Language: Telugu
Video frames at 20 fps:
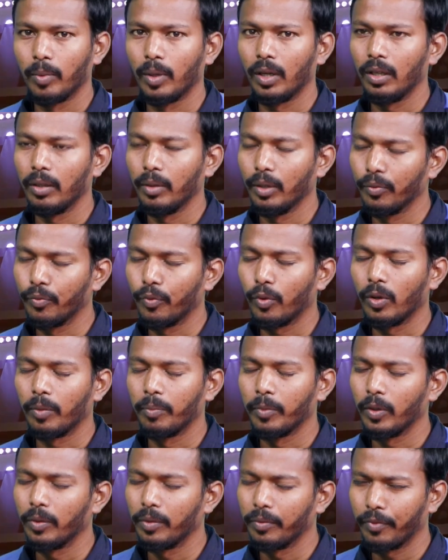బౌలింగ్ ఫామ్
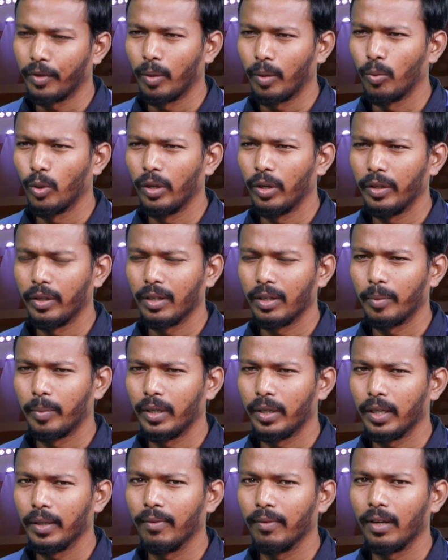ఫామ్లో లేరు
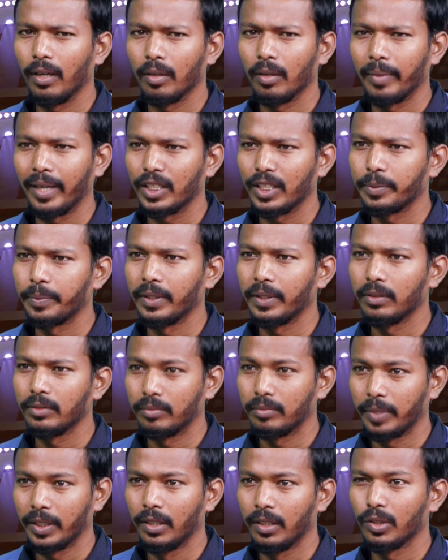కాబట్టి వాళ్ళ బ్యాట్స్మెన్
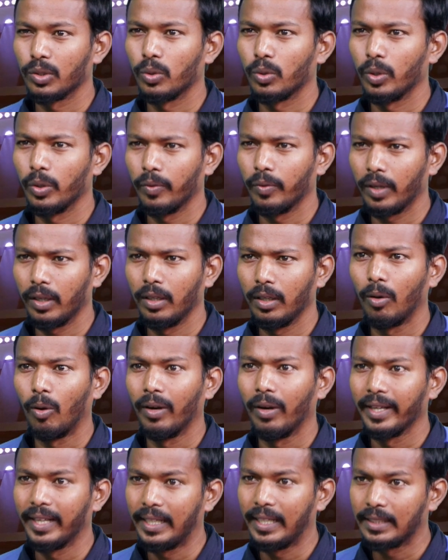పెద్ద స్కోర్ ఇవ్వాలి
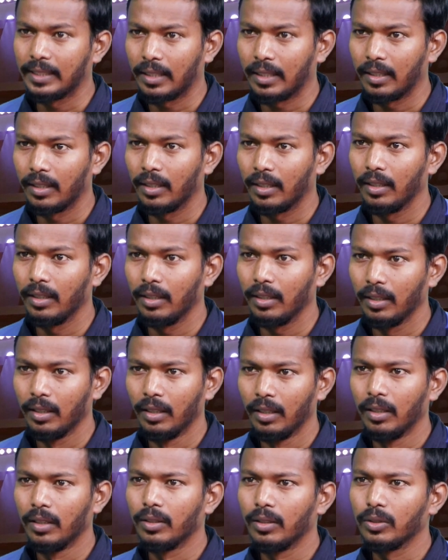లాంగ్ ఇన్నింగ్స్ ఆడాలి
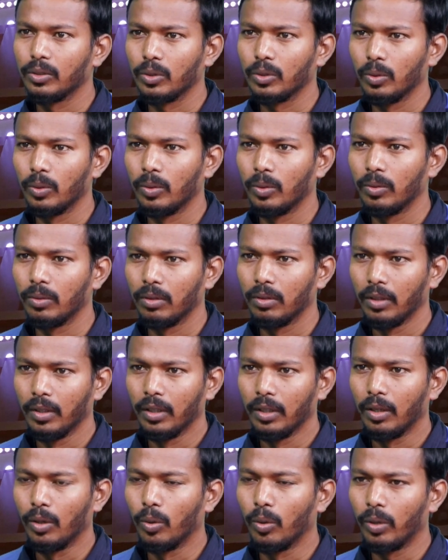సో
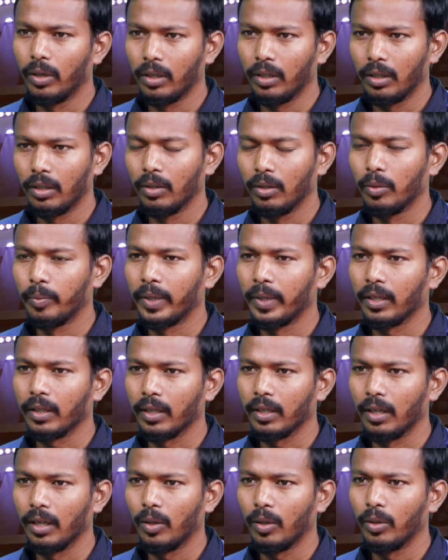లో ఆర్డర్లో మనకి
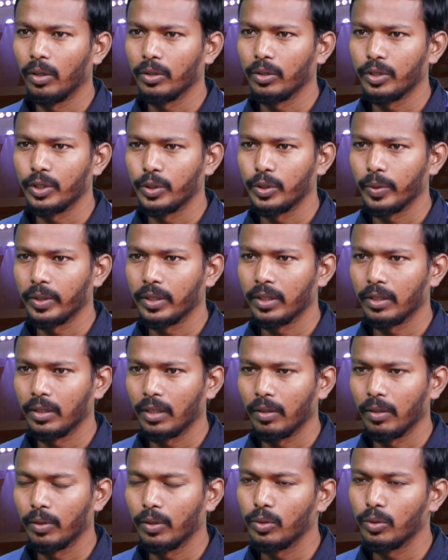ఎలా ఉంటుందో సిచ్యువేషన్
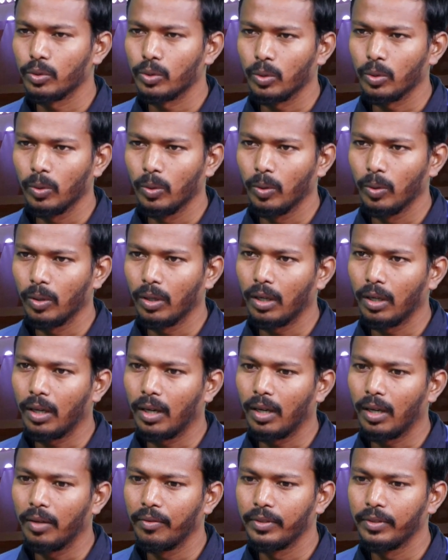తెలియదు సో
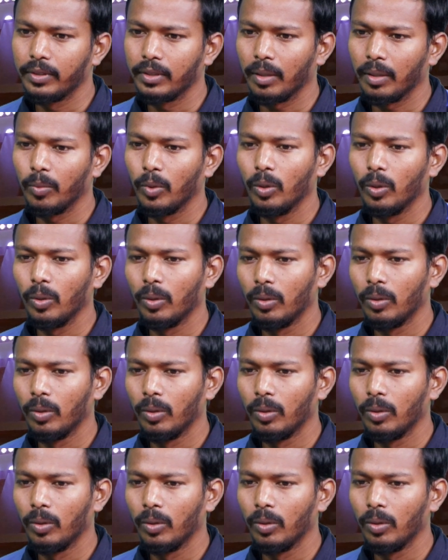ఆ విషయంలో